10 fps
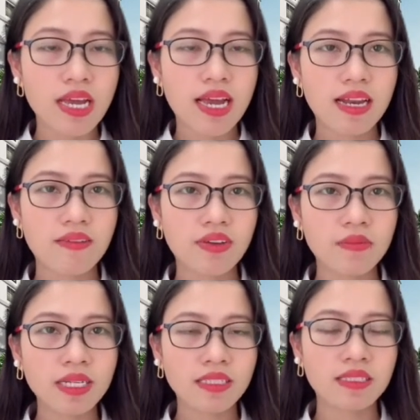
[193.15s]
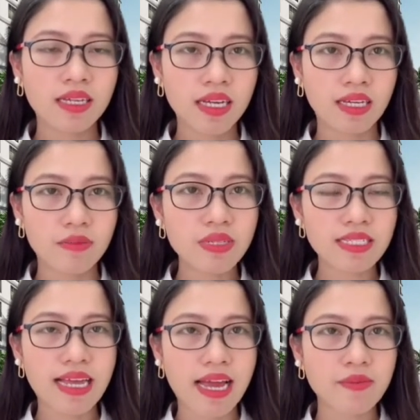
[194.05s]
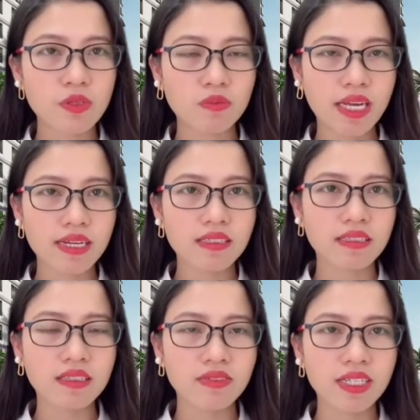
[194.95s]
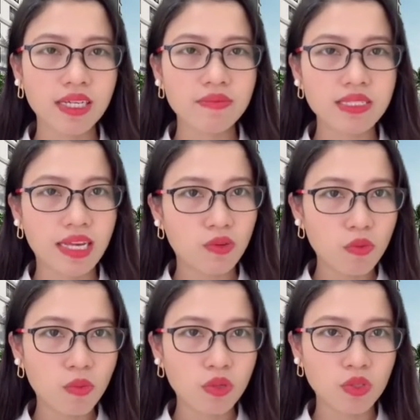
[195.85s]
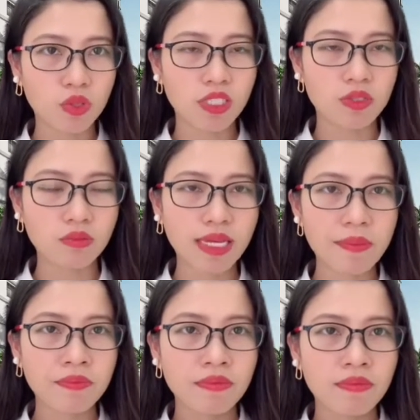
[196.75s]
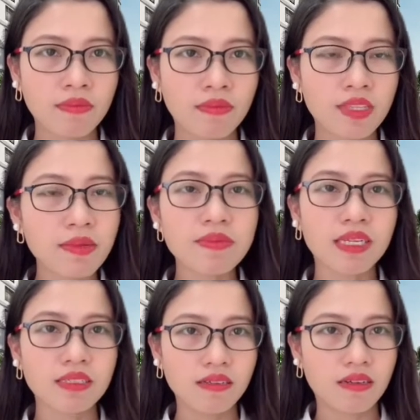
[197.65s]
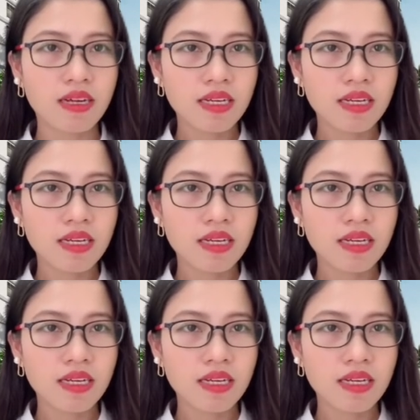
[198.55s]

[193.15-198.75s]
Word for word: hay là về bất kể cái mức giá mà chúng ta đã được tư vấn cái mức giá rumo rồi thì chúng ta chấp nhận được,